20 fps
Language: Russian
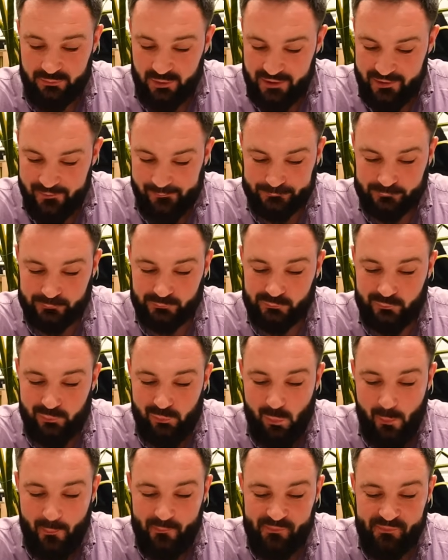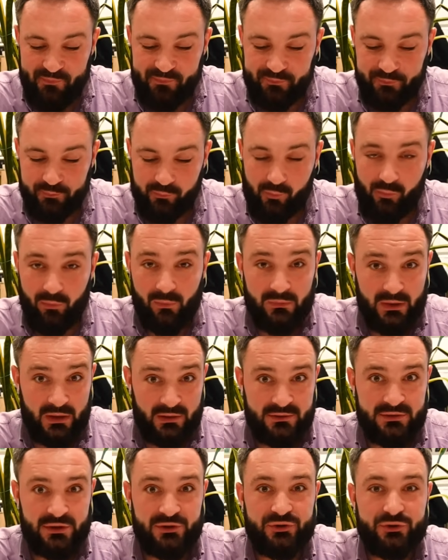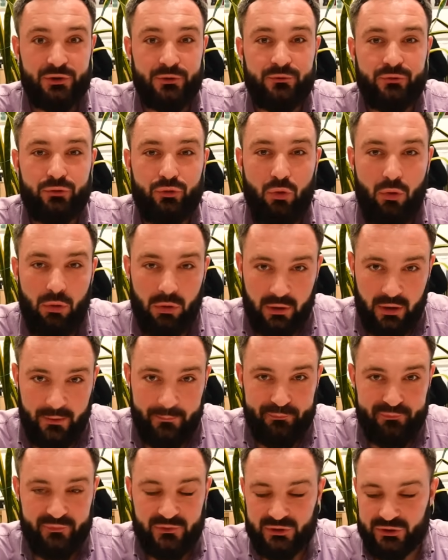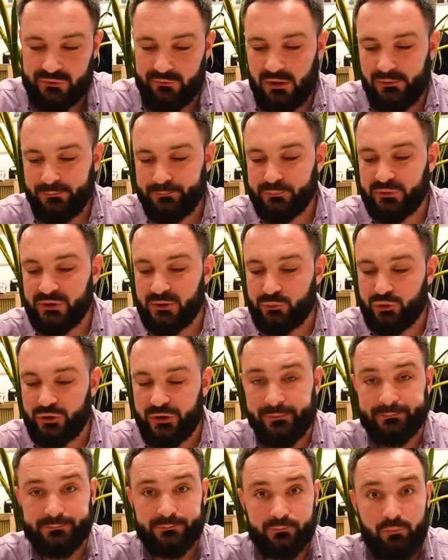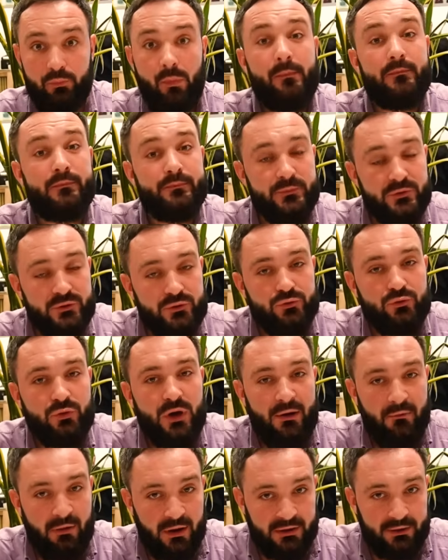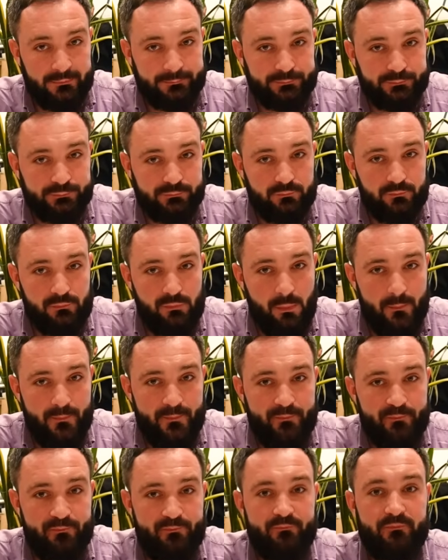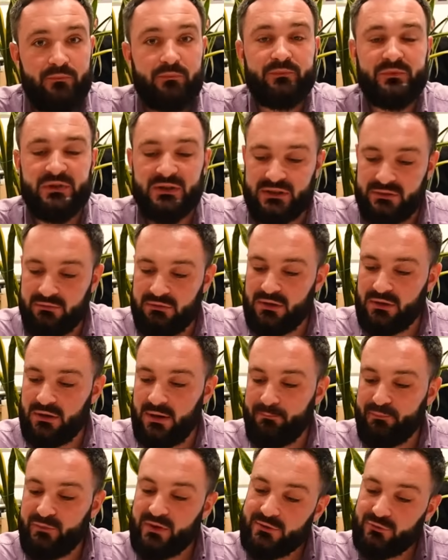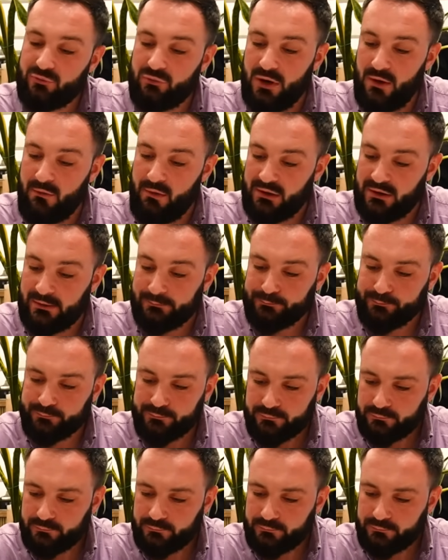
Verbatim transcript: внимание, я достаточно долго жевал, потому что суховато. Действительно суховато.